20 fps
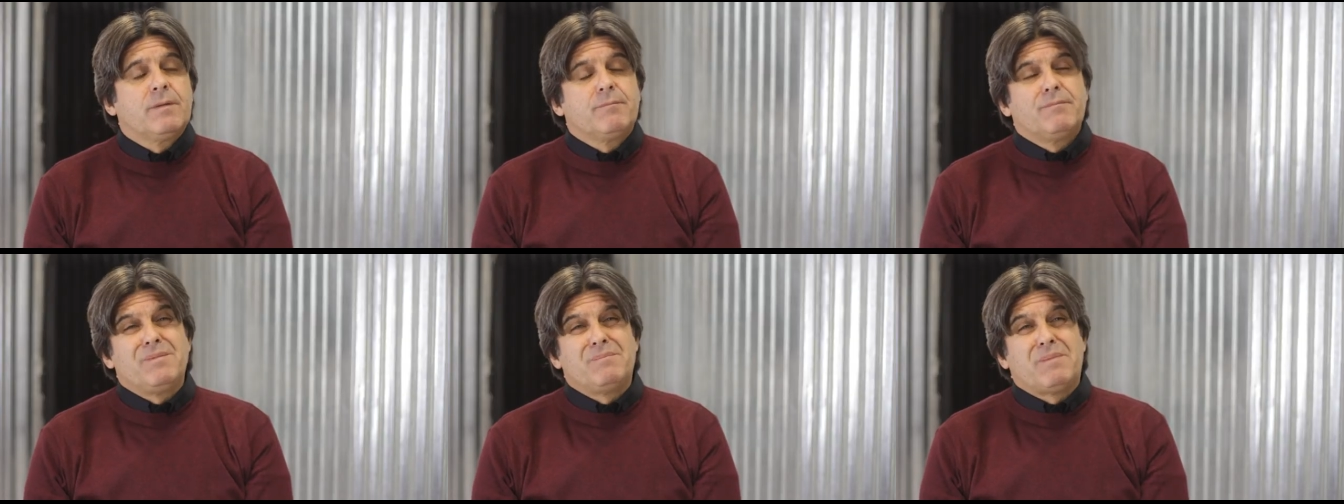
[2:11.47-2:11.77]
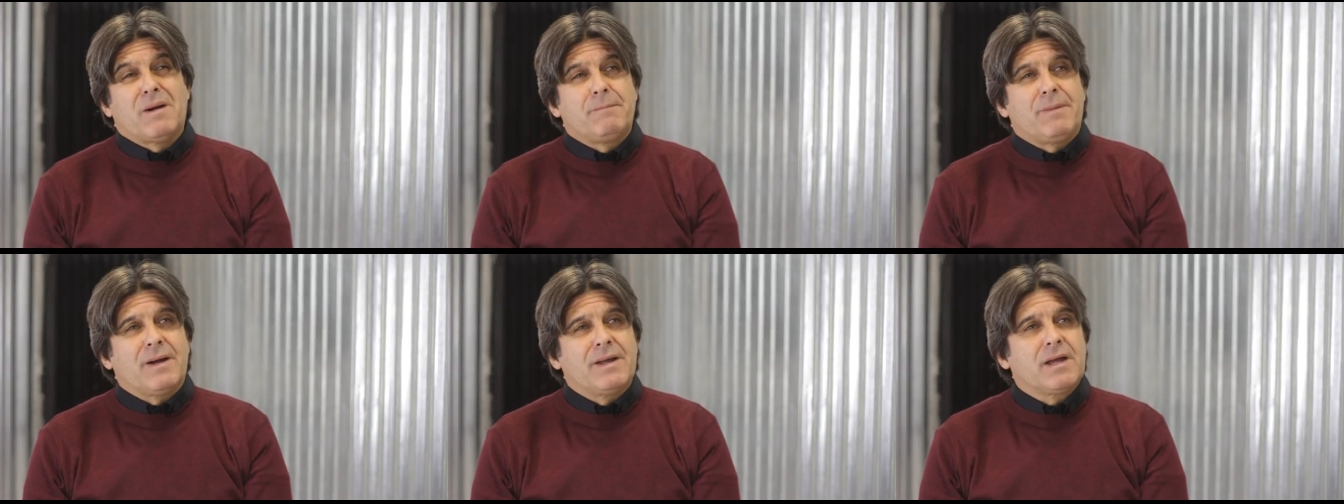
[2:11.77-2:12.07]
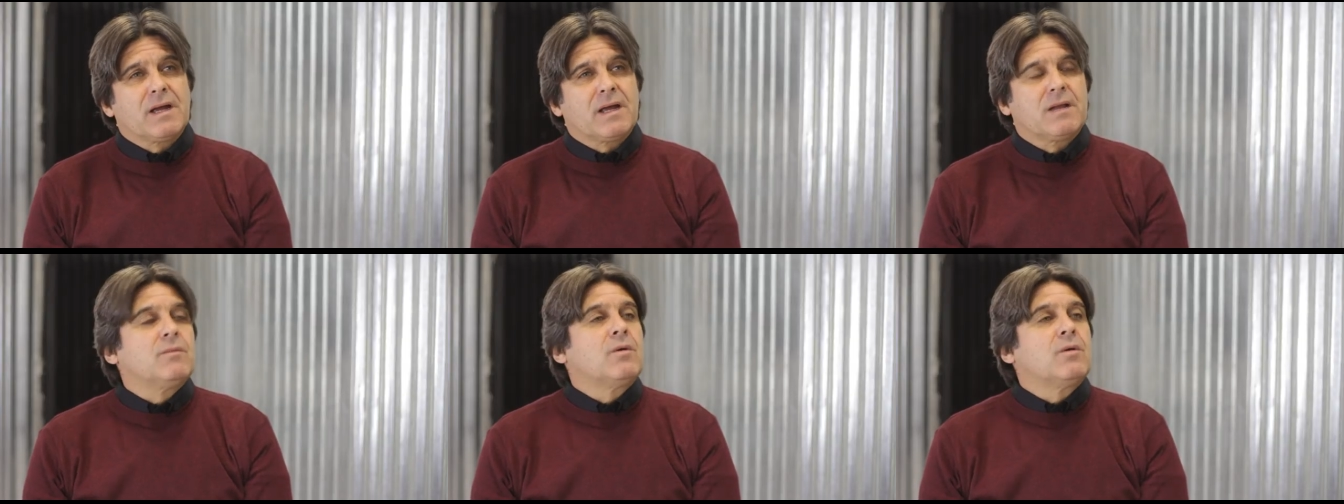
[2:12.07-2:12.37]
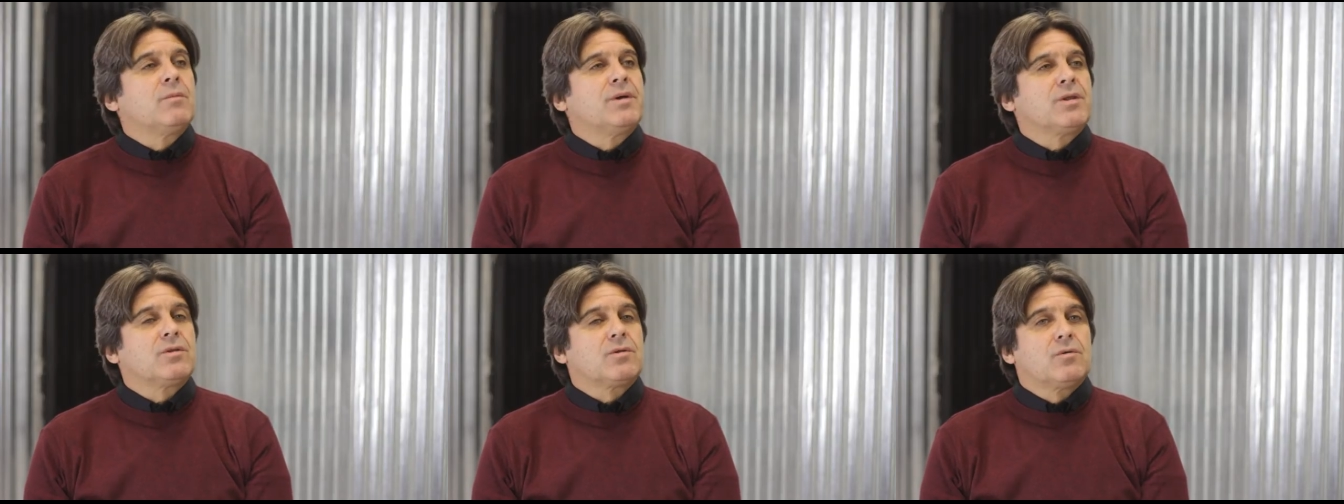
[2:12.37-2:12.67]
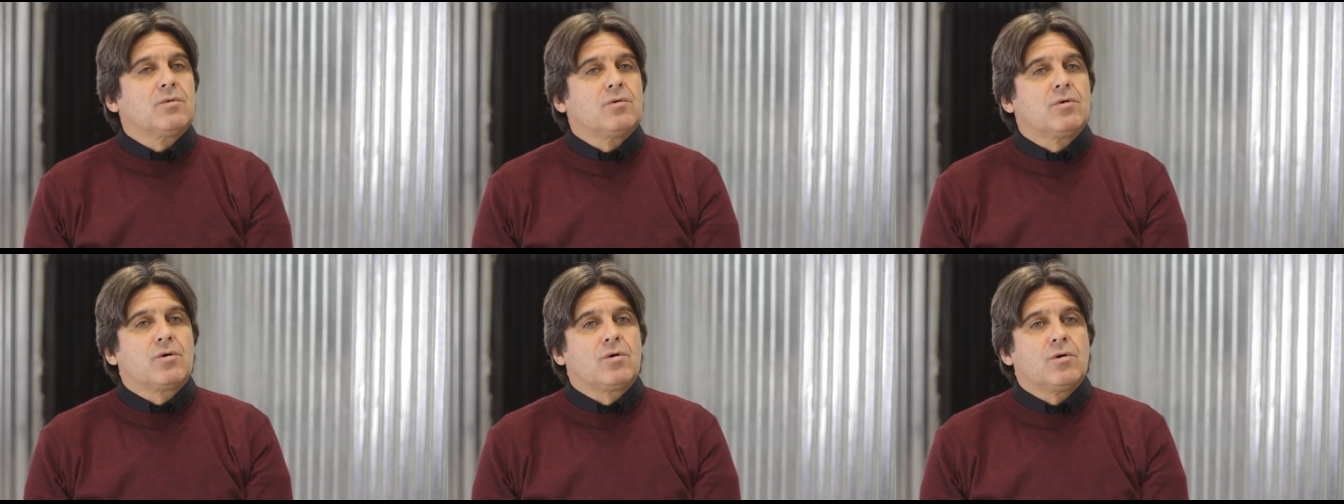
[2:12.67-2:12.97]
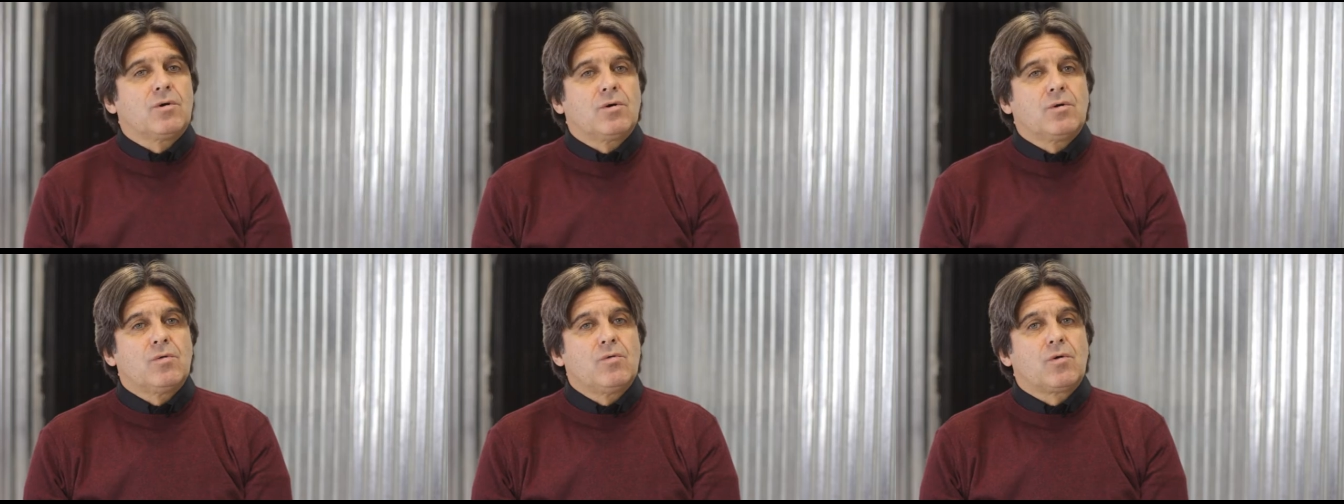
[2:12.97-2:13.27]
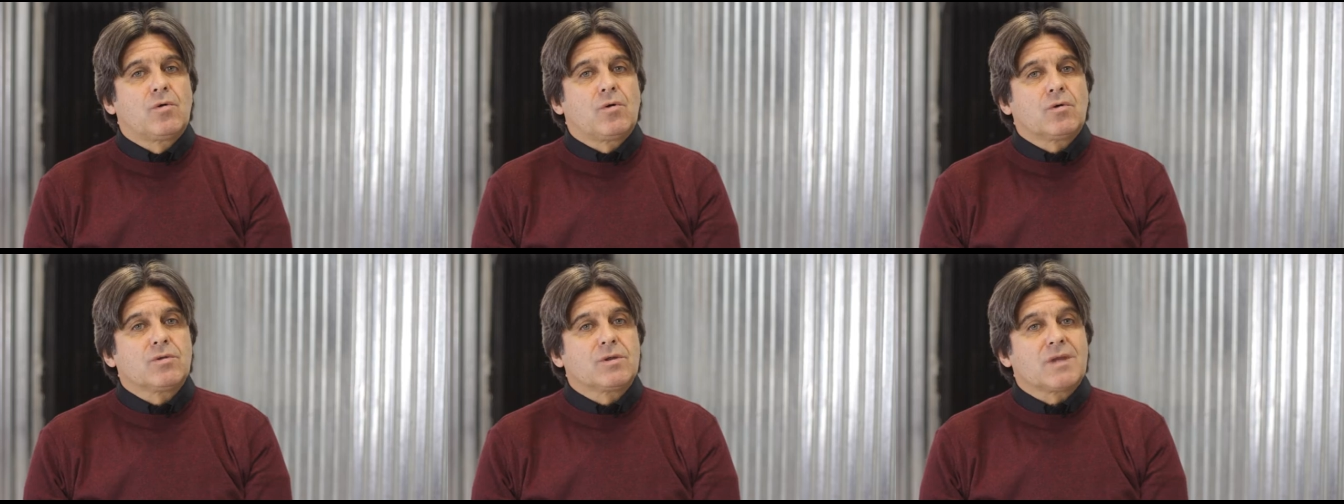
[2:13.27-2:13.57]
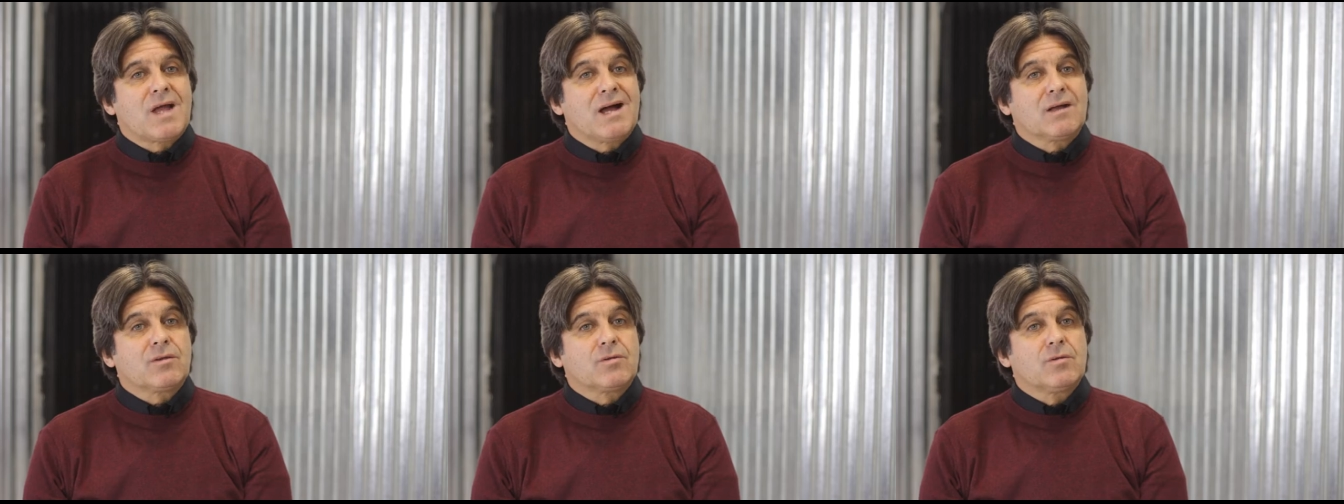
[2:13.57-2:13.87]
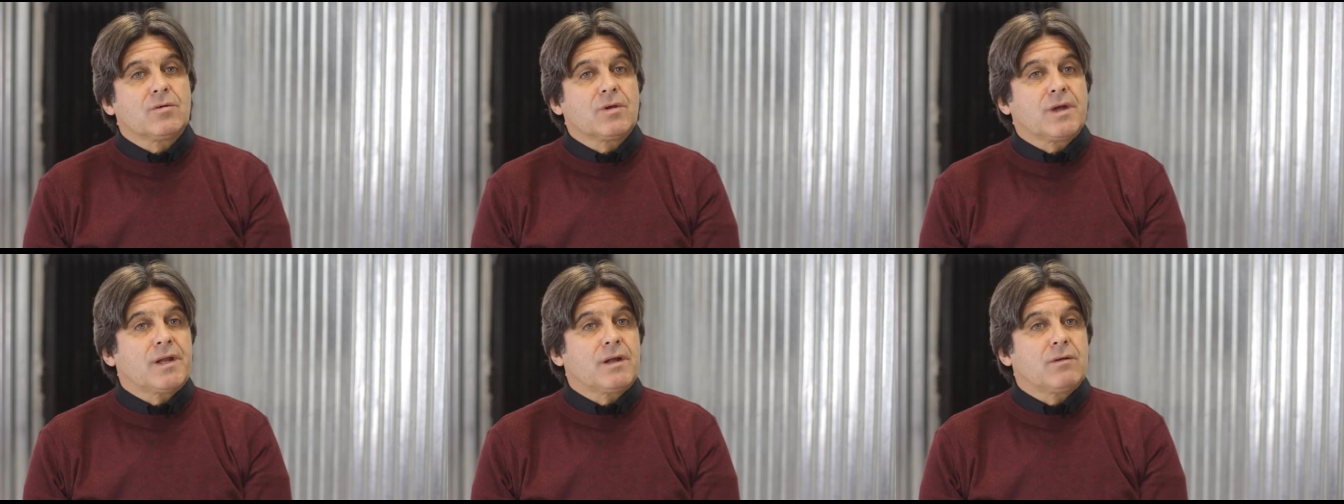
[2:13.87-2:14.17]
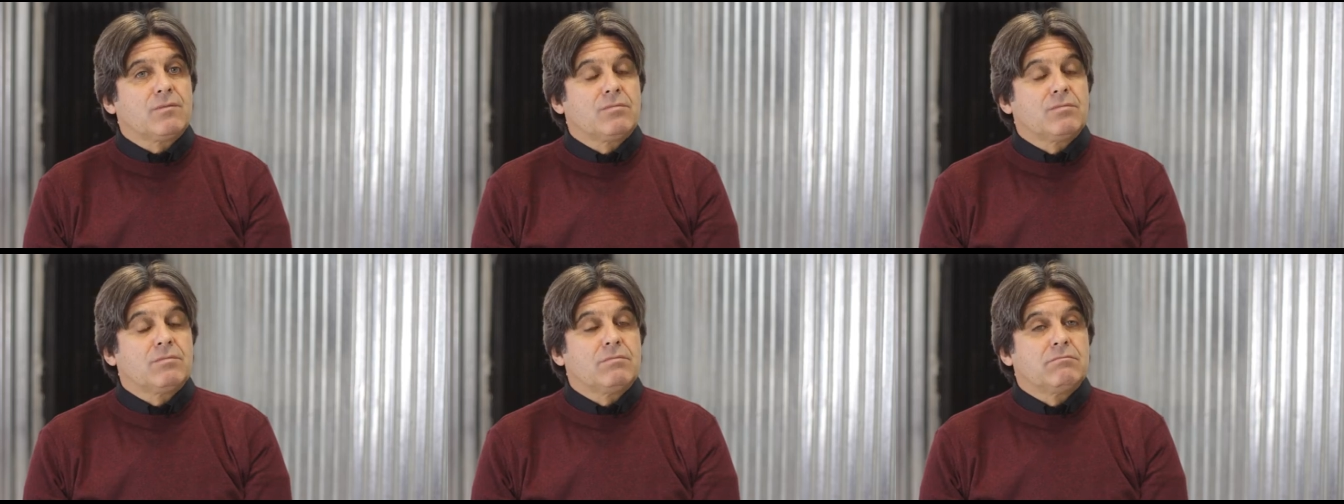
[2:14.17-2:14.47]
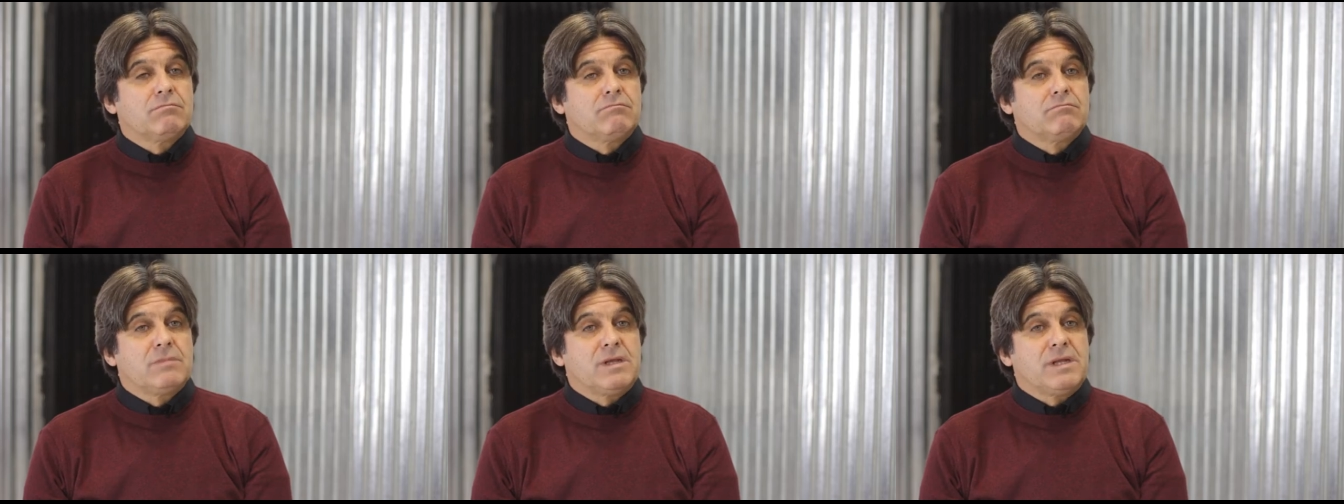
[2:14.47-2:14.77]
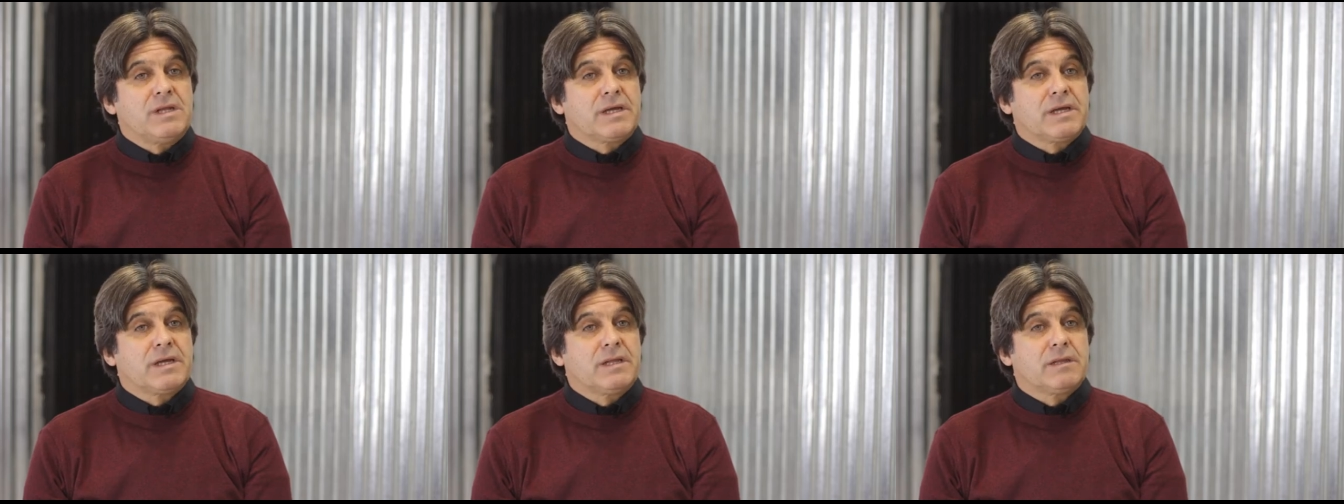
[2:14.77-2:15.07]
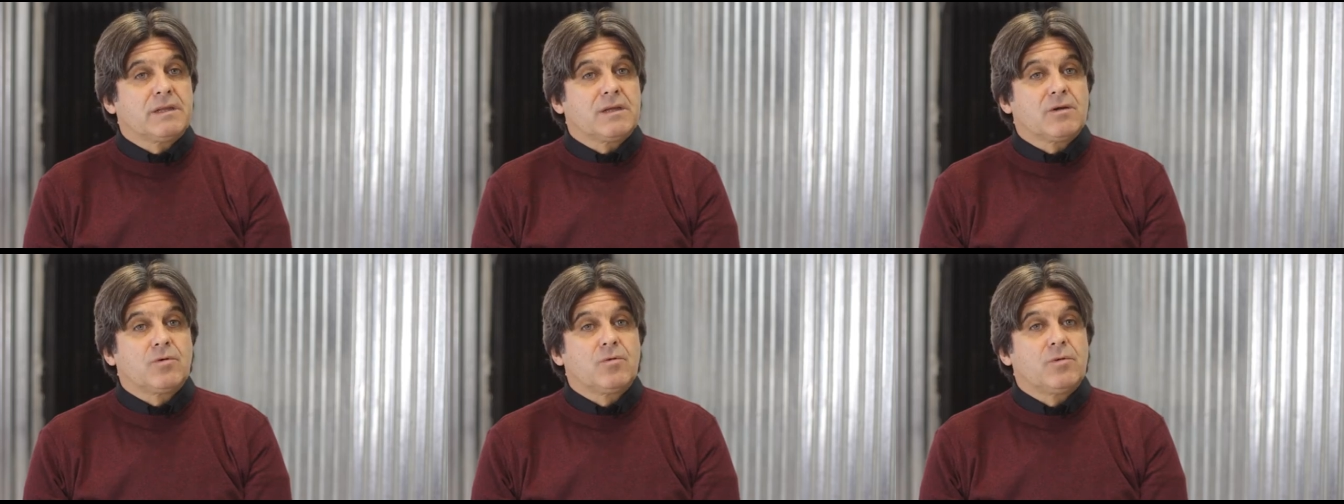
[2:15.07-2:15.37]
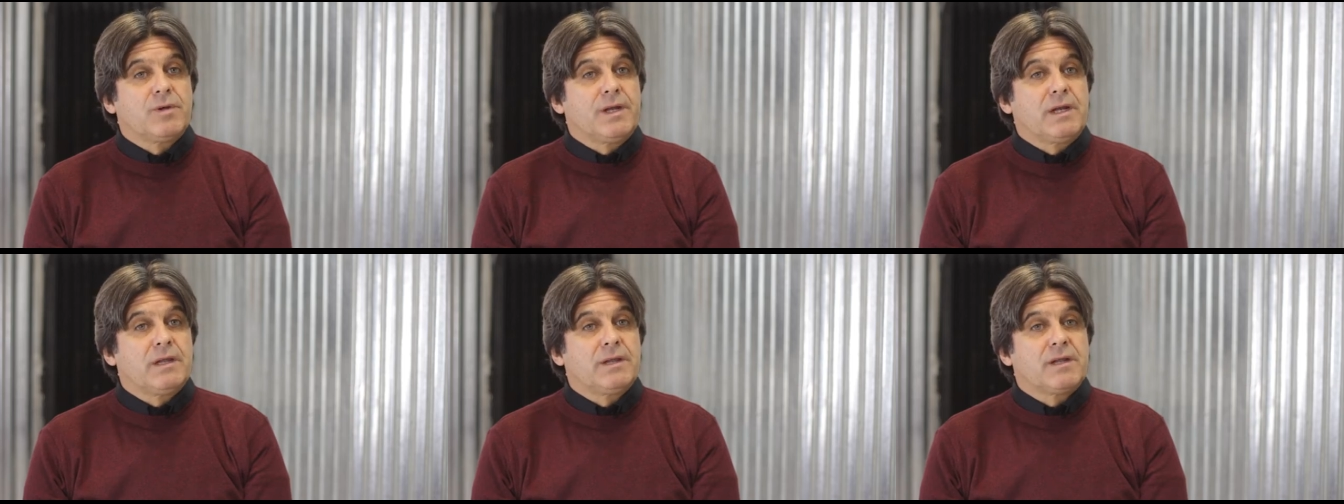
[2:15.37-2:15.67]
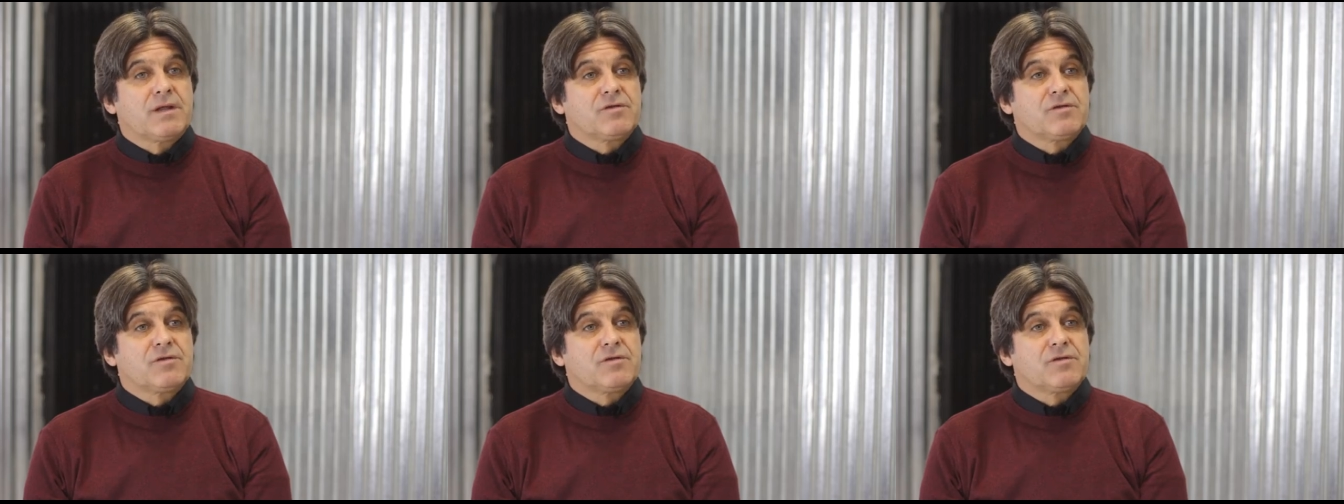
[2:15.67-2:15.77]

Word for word: mi papá en aquel momento buscó un contacto que era un dirigente de juveniles de,